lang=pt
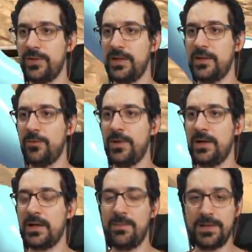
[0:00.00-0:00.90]
né, que é
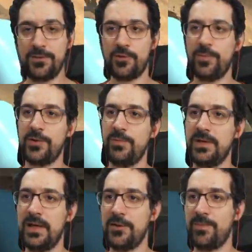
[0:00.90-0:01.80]
uma camada de
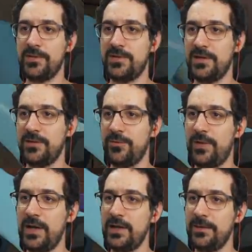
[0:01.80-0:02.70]
compatibilidade baseada
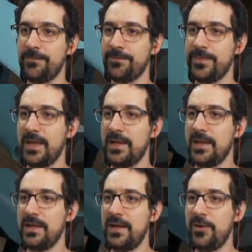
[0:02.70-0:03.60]
no Wine,
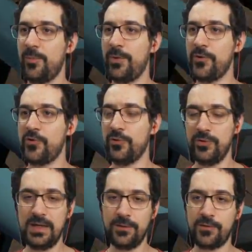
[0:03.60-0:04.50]
e aí eu posso, no
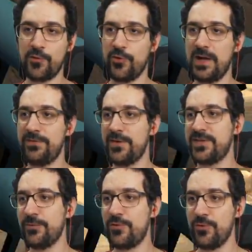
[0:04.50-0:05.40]
Linux, jogar a versão de